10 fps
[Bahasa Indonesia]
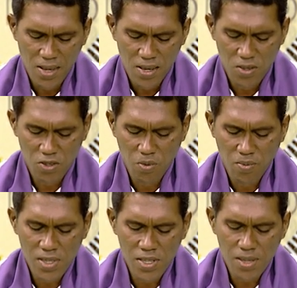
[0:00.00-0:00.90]
João
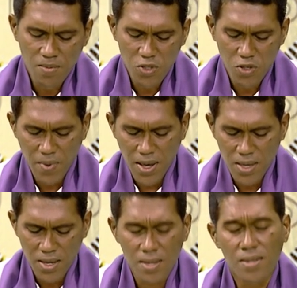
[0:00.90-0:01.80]
Batista mosse
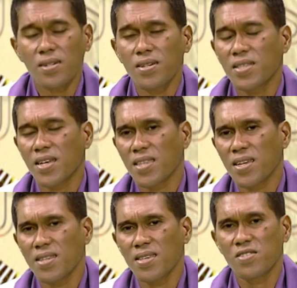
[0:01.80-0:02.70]
mai ita tem
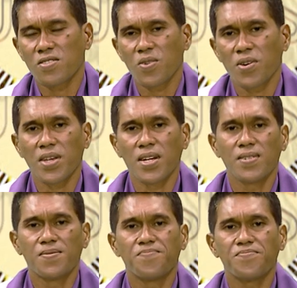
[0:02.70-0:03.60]
na história.
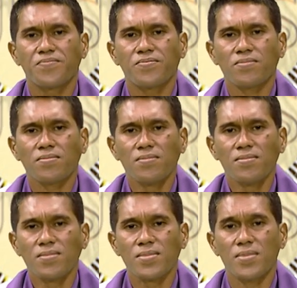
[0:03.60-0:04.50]

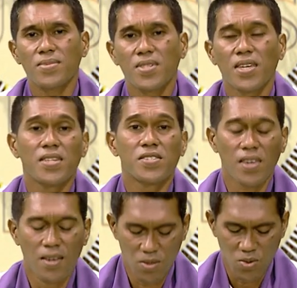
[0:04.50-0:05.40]
Ia
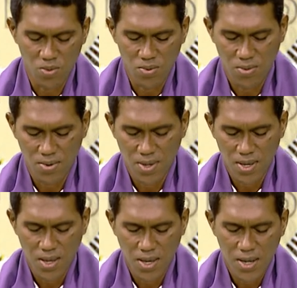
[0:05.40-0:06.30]
deserto.
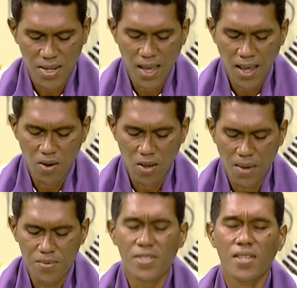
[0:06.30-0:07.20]
Ni halo
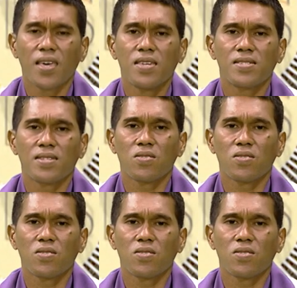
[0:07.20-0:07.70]
abstinensi no